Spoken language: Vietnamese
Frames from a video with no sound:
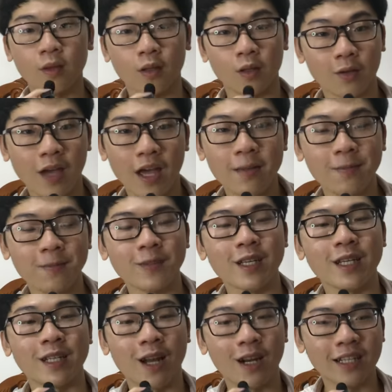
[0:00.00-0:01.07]
ok
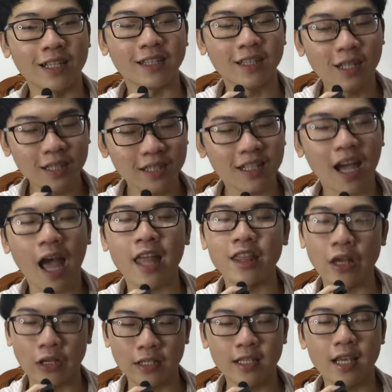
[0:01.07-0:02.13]
thì đó là tất cả
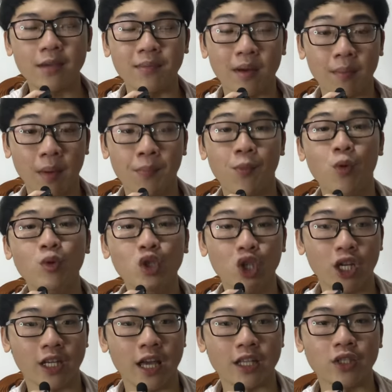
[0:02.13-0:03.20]
những gì mà mình muốn
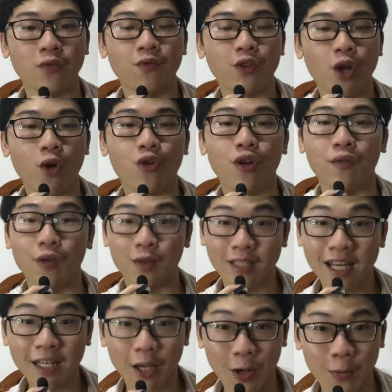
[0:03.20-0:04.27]
truyền đạt trong video review
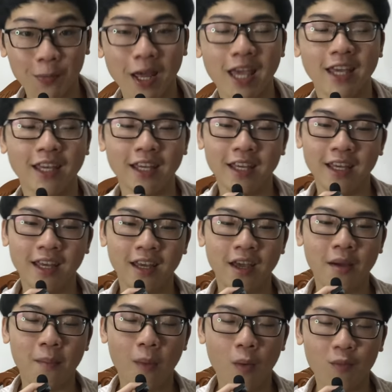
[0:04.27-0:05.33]
sách ngày hôm nay
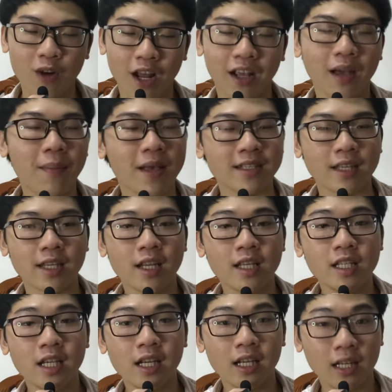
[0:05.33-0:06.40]
mong rằng các bạn sẽ thích chiếc
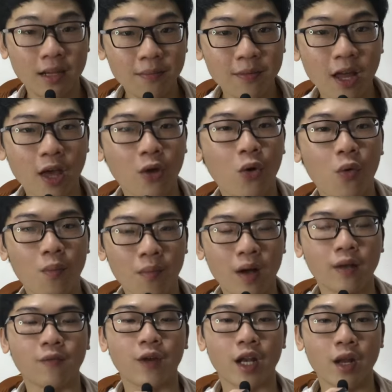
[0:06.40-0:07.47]
clip này của mình
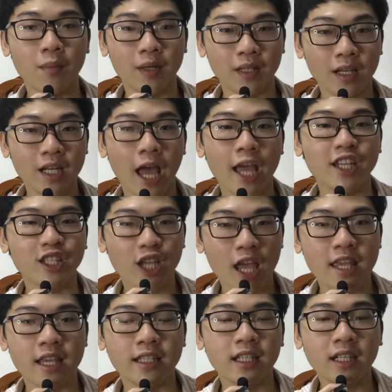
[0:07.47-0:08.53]
và nếu mà thích thì hãy share
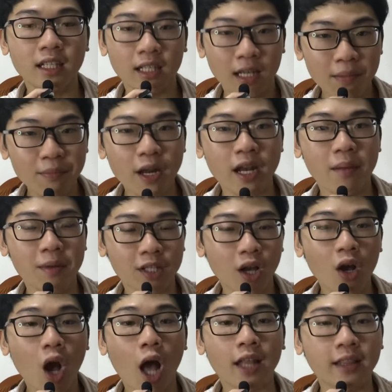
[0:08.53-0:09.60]
những chiếc clip này để mình có
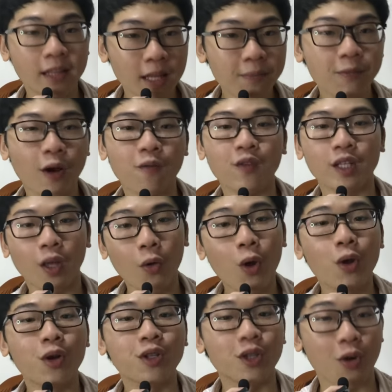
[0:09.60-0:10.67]
cơ hội tiếp cận và thấu hiểu
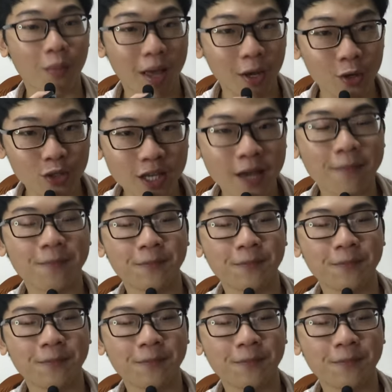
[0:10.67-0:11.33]
được nhiều bạn hơn nha